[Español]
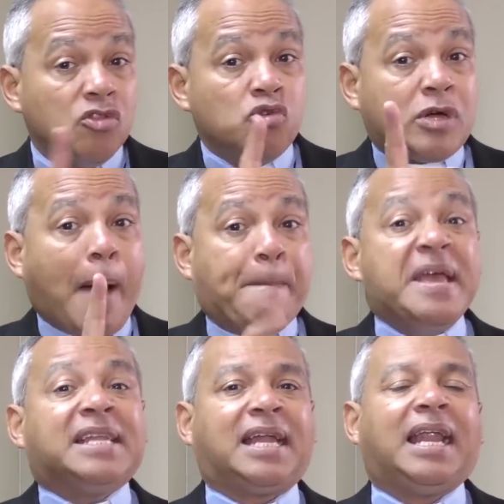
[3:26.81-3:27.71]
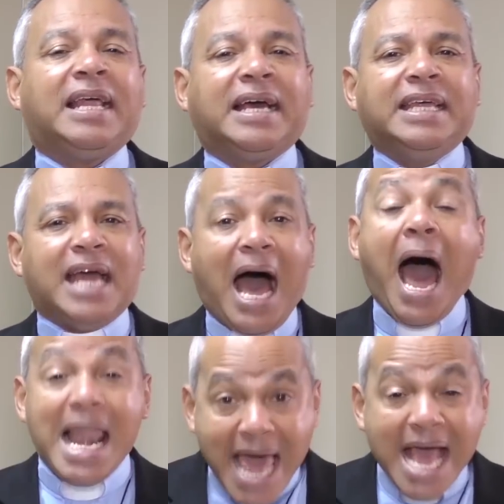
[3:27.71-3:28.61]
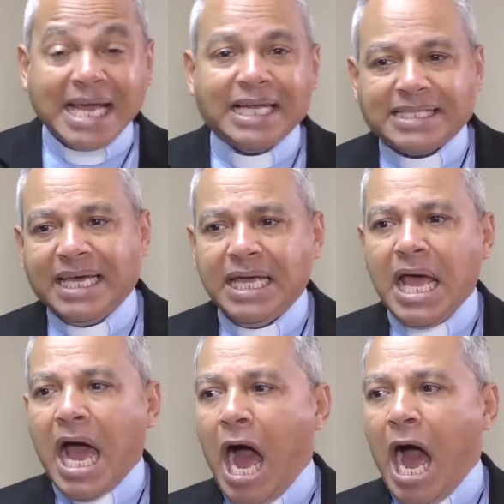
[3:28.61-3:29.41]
Nunca pierdas la alegría. Alégrate,